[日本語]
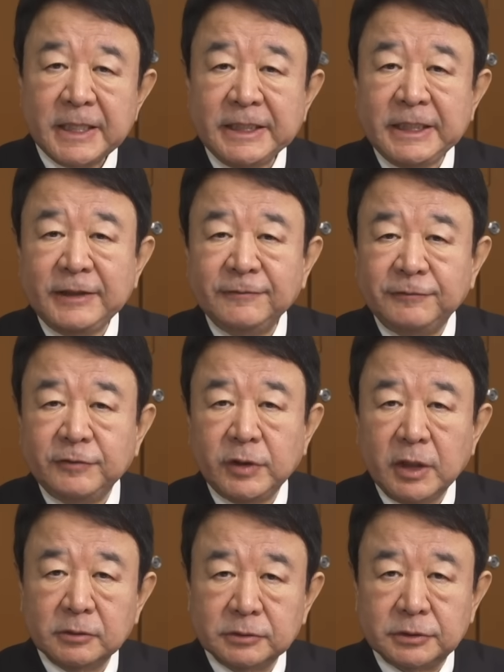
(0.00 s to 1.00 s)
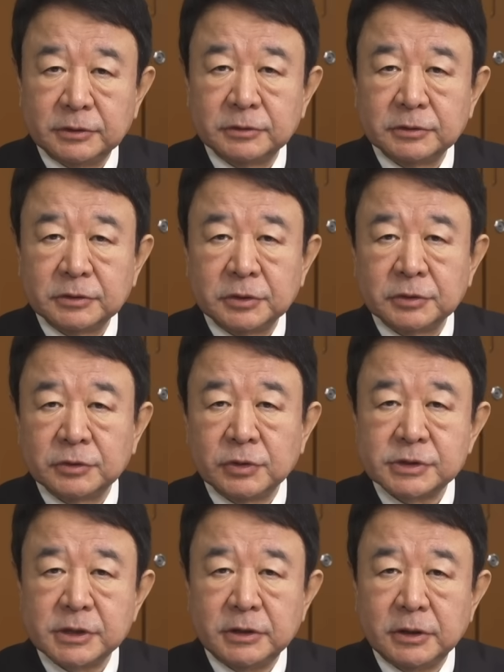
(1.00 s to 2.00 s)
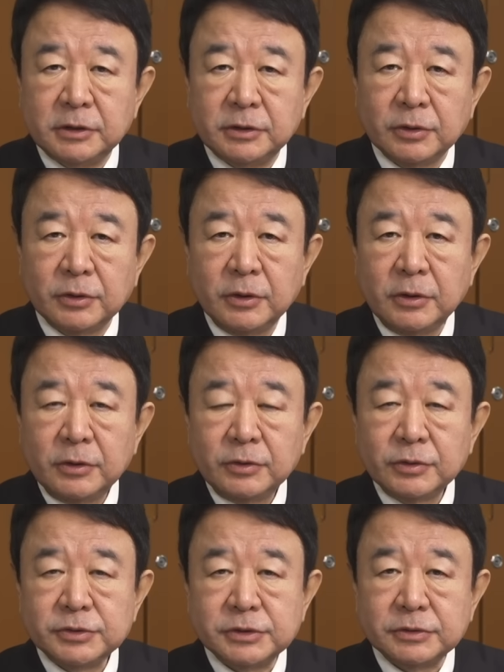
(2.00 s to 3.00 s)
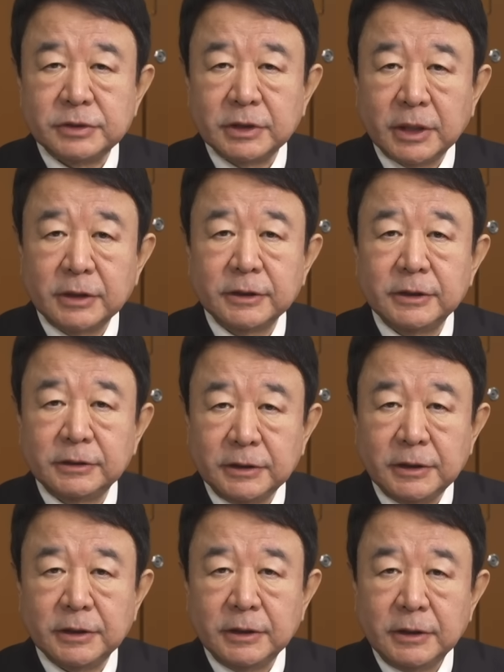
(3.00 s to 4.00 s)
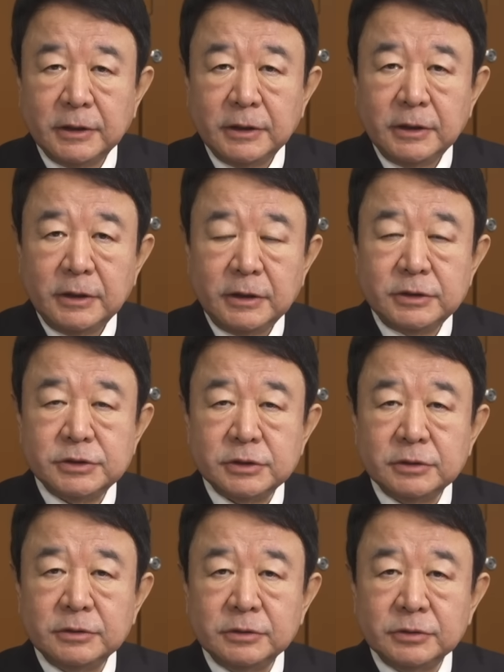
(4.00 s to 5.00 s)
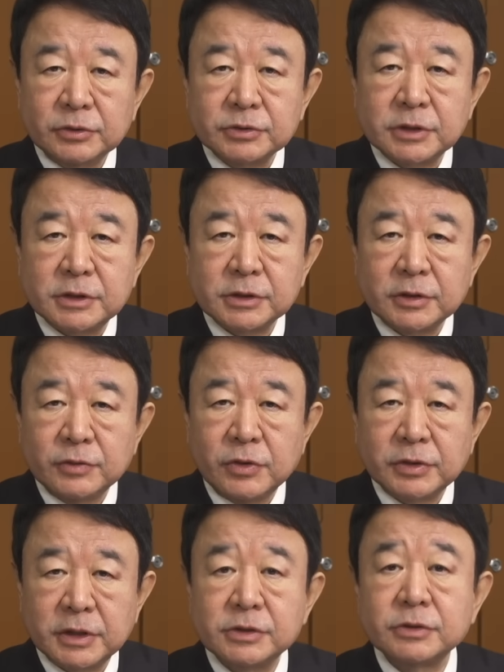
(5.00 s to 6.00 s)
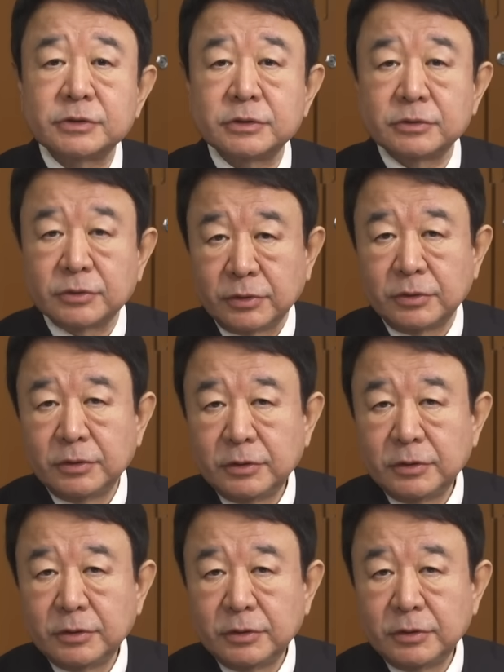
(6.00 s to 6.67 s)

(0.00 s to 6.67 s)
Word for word: e f u e l という合成燃料を軸に考えてエンジンの生産を継続すると